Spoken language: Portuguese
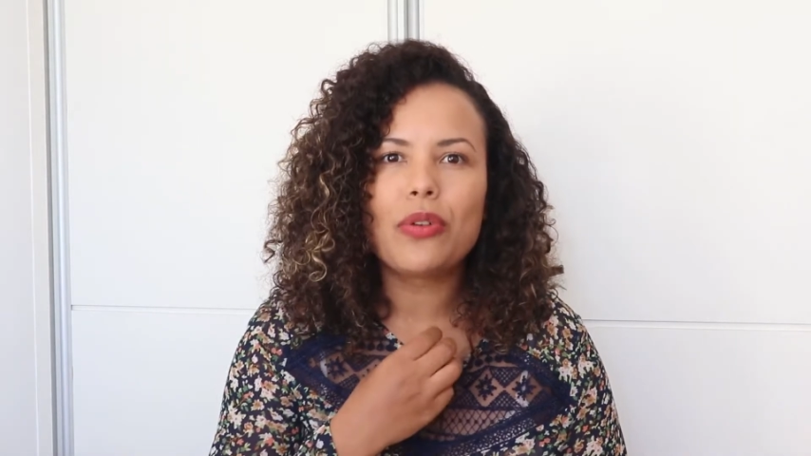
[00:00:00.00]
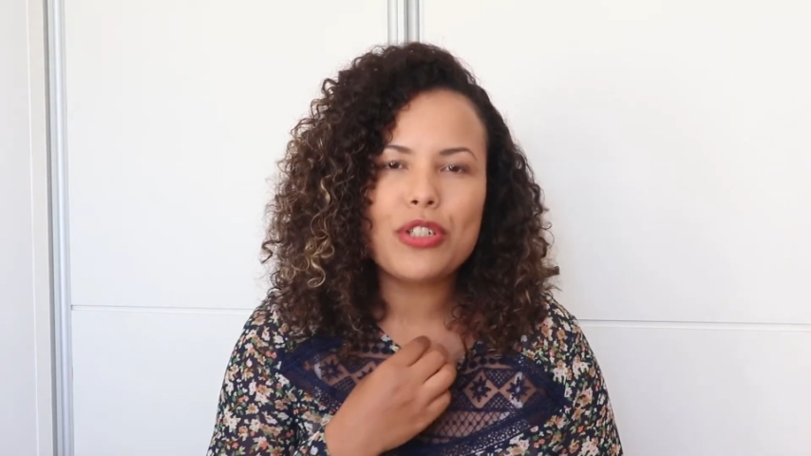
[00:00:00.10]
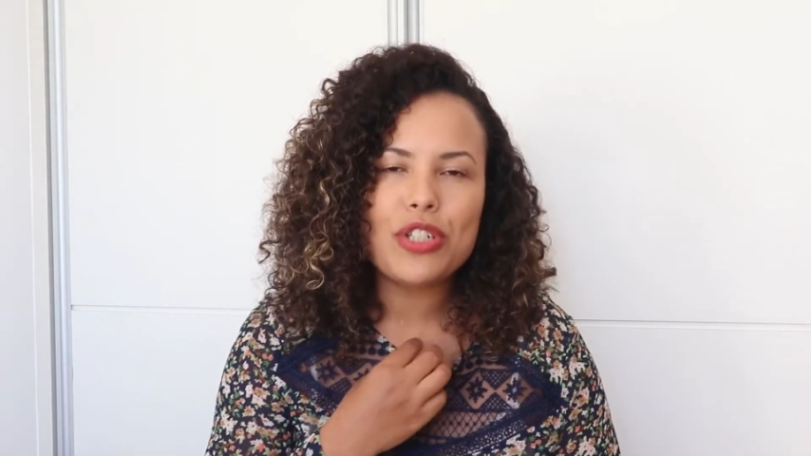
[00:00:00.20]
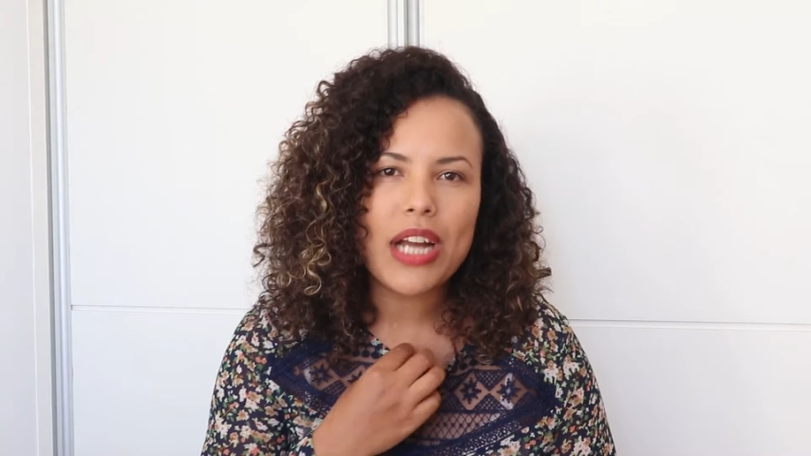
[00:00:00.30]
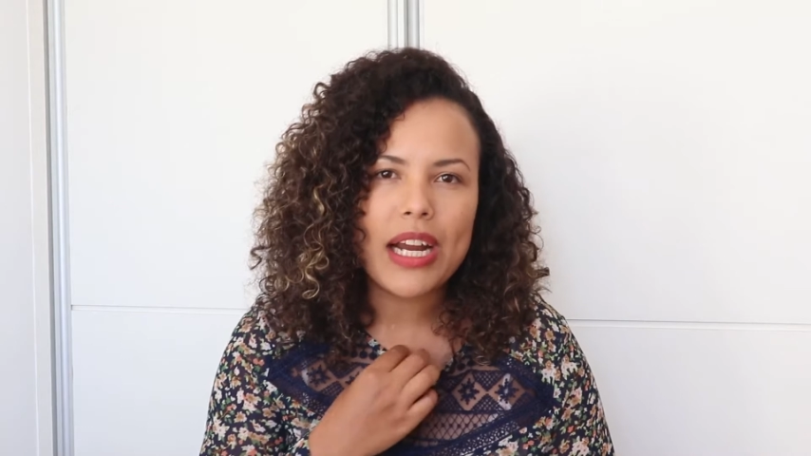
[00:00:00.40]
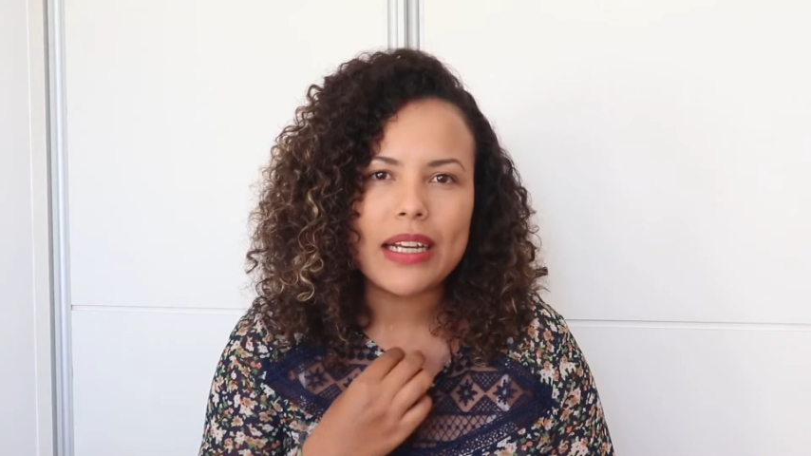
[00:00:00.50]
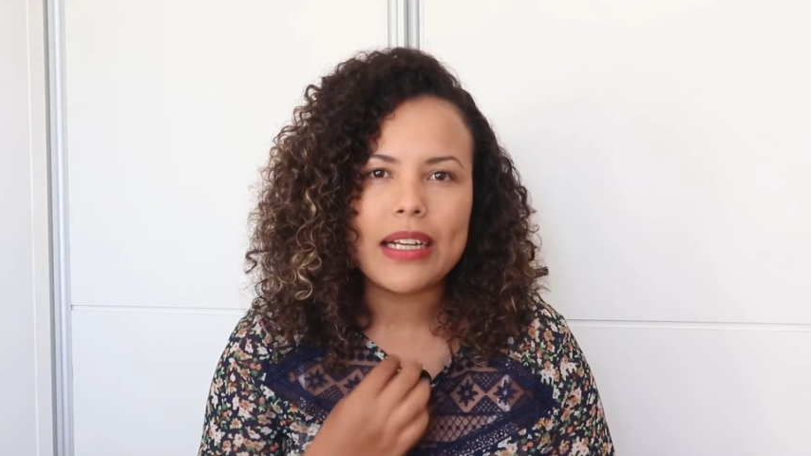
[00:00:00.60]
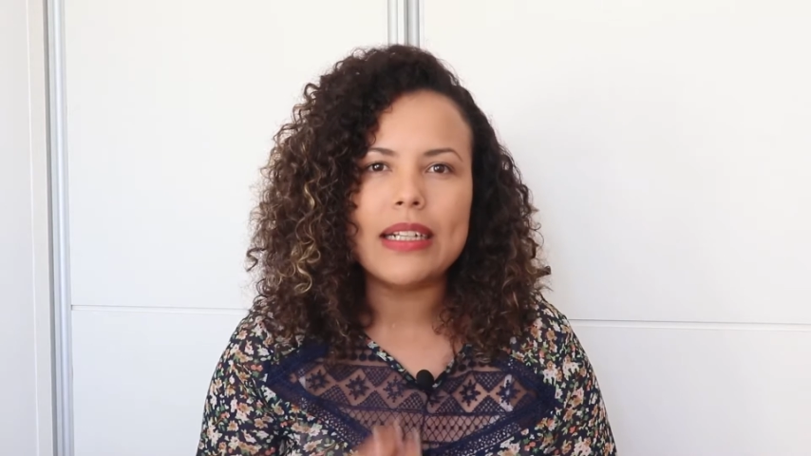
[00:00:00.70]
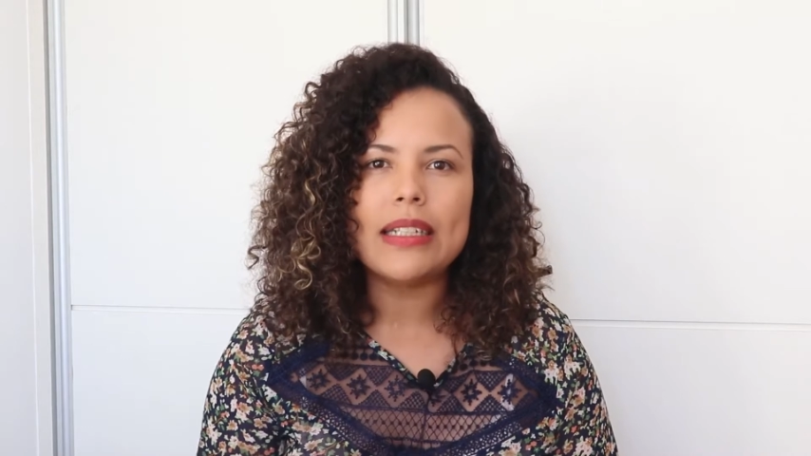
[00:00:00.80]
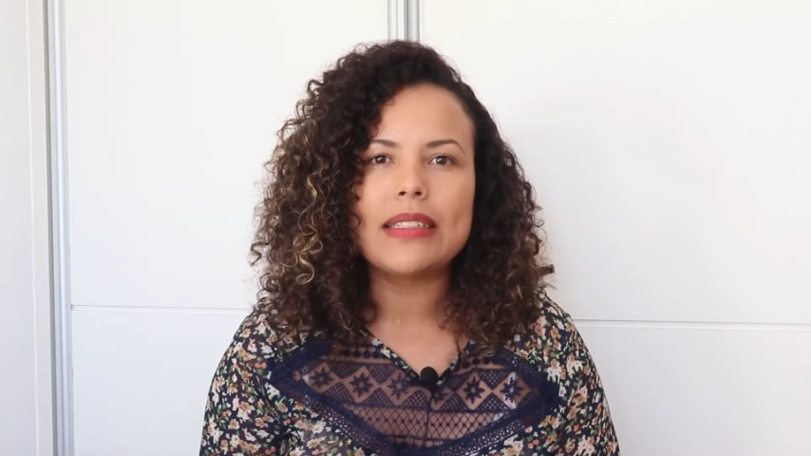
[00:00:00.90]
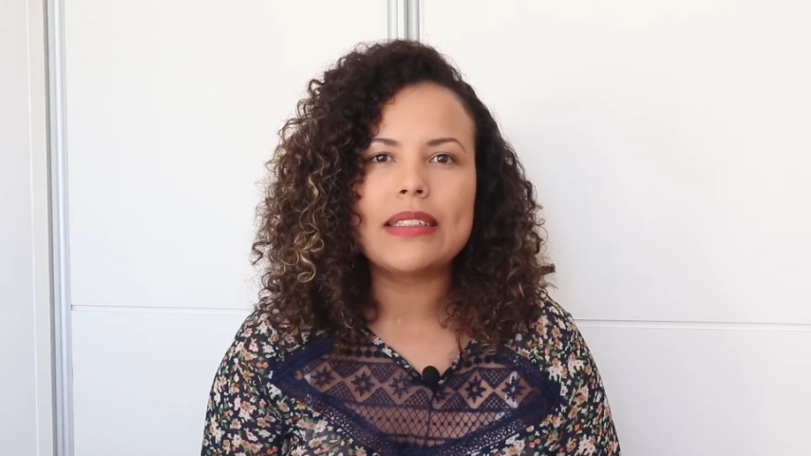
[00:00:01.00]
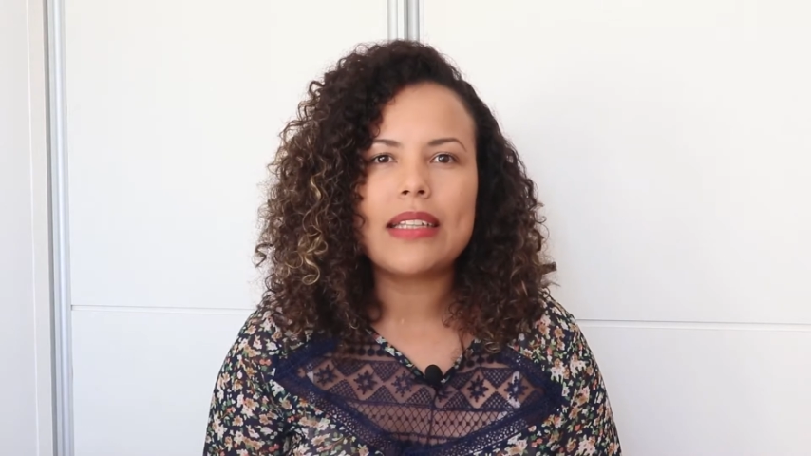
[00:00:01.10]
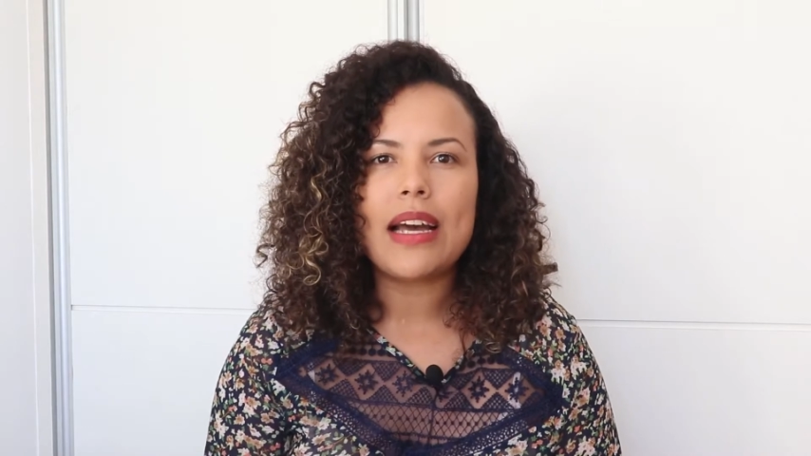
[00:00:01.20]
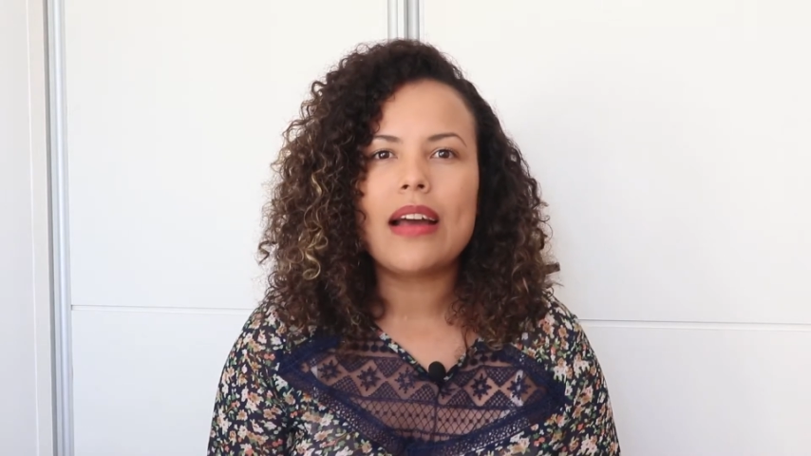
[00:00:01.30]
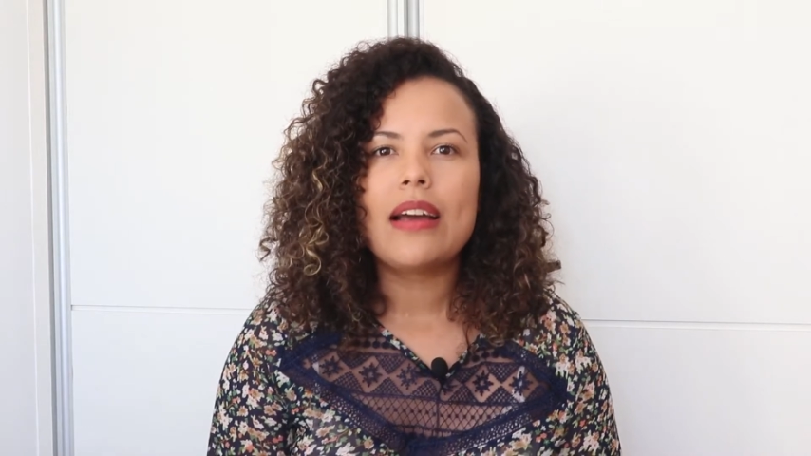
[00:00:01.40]
dor de
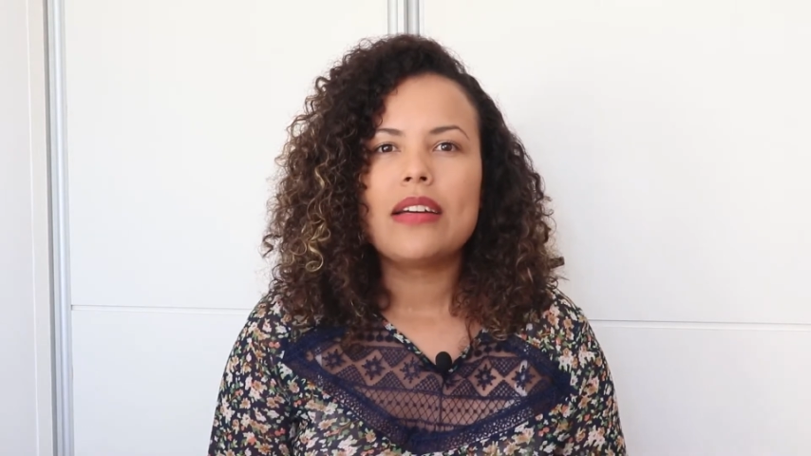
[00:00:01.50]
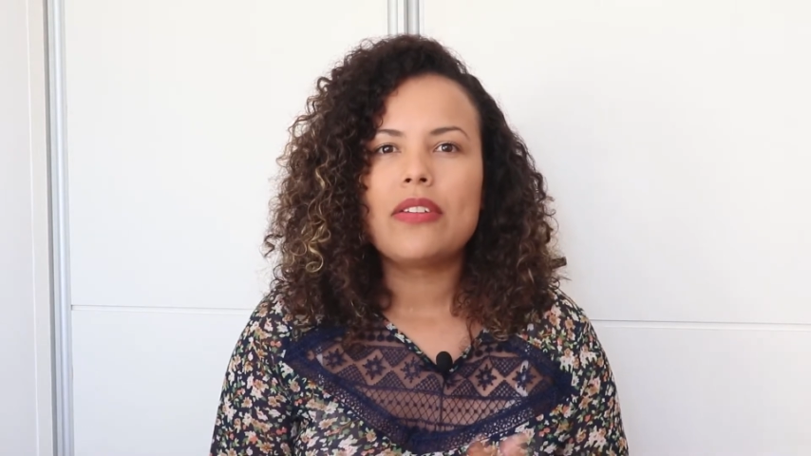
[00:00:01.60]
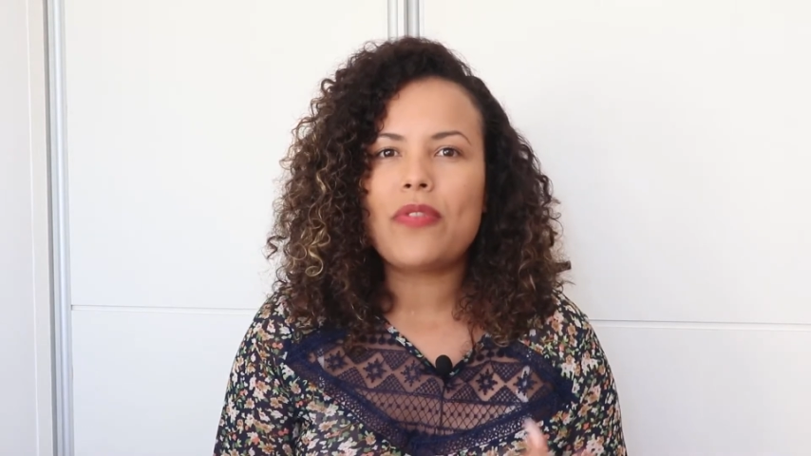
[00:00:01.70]
garganta,